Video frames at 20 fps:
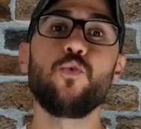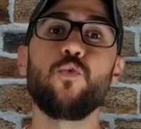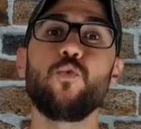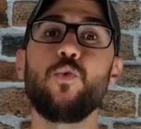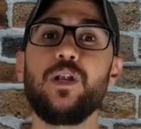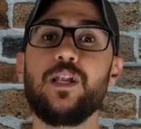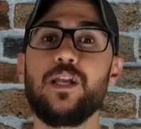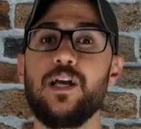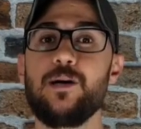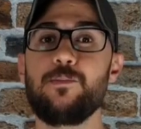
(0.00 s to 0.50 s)

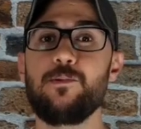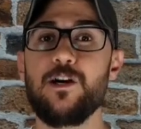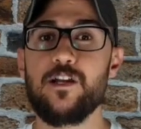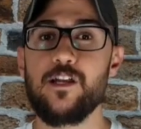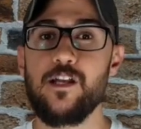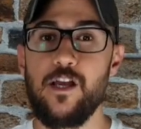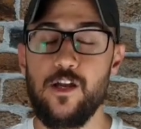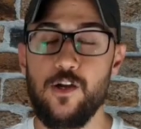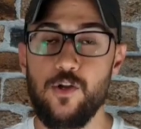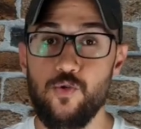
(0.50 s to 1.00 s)
والخبر
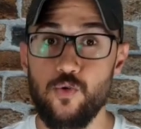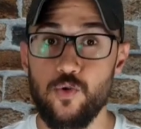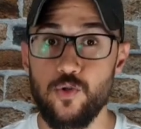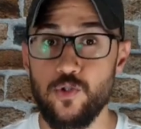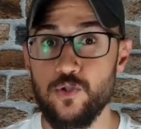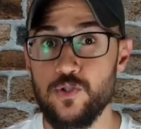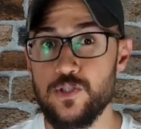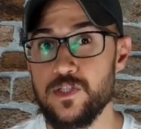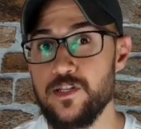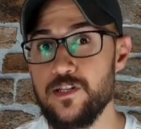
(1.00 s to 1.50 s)
الحلو
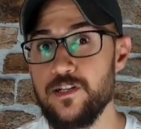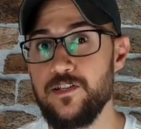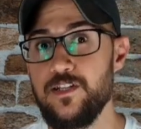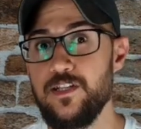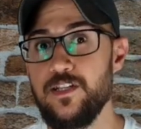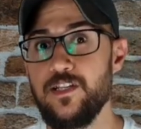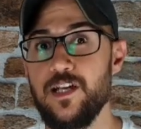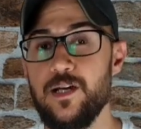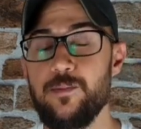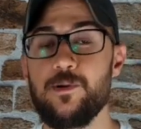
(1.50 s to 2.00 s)
انه
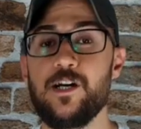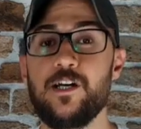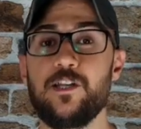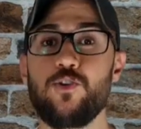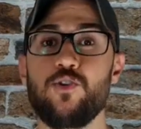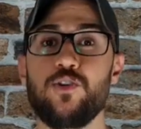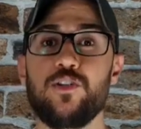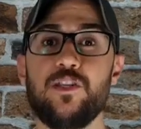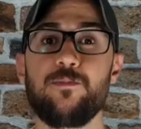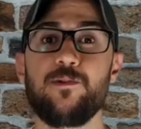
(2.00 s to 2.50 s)
السردين كمان
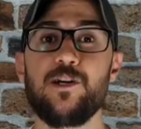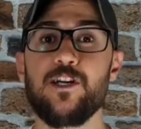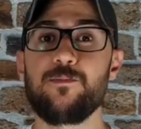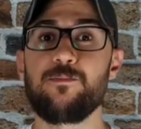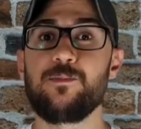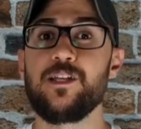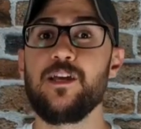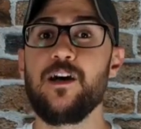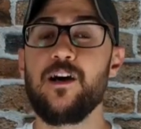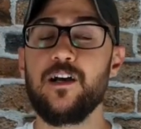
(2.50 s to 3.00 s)
يعتبر
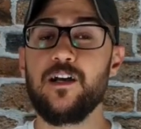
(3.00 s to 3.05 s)
من